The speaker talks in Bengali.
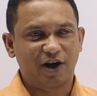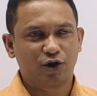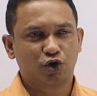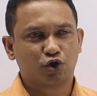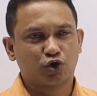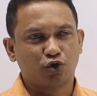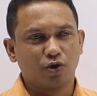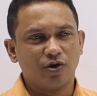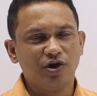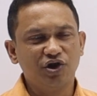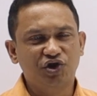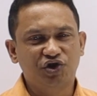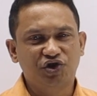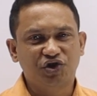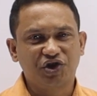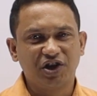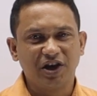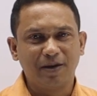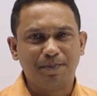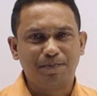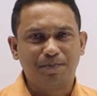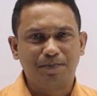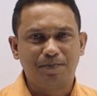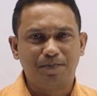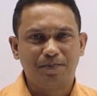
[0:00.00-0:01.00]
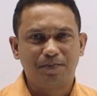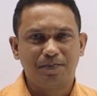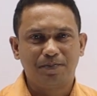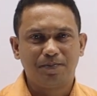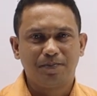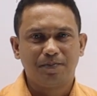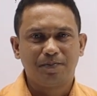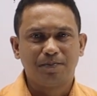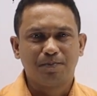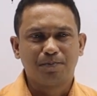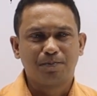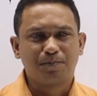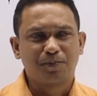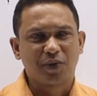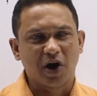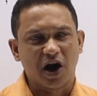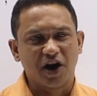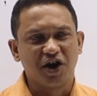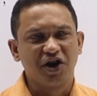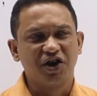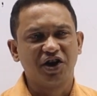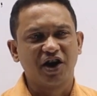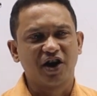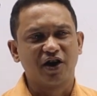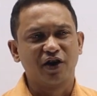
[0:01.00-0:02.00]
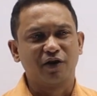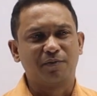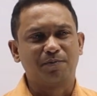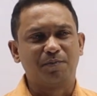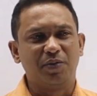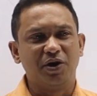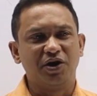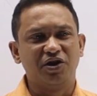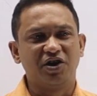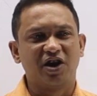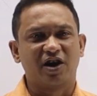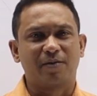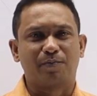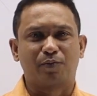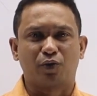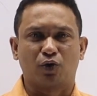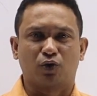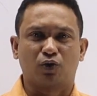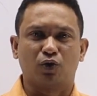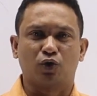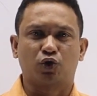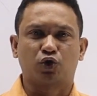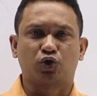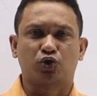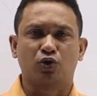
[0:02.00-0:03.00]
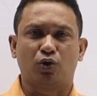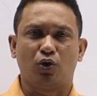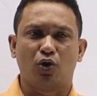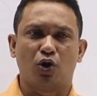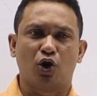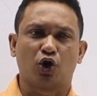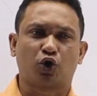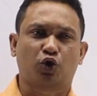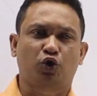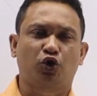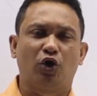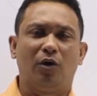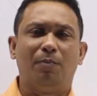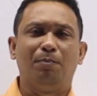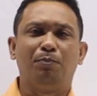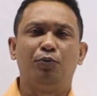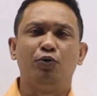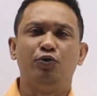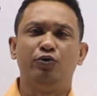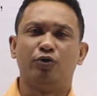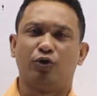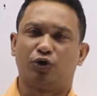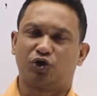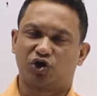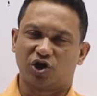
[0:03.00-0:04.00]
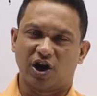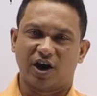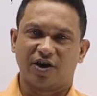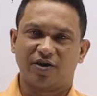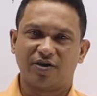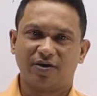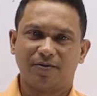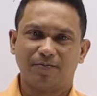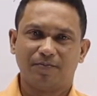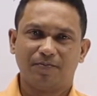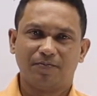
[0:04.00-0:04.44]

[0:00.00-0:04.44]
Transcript: আর সরীসৃপ প্রাণীদের হৃৎপিণ্ডের প্রকোষ্ঠ অসম্পূর্ণ চার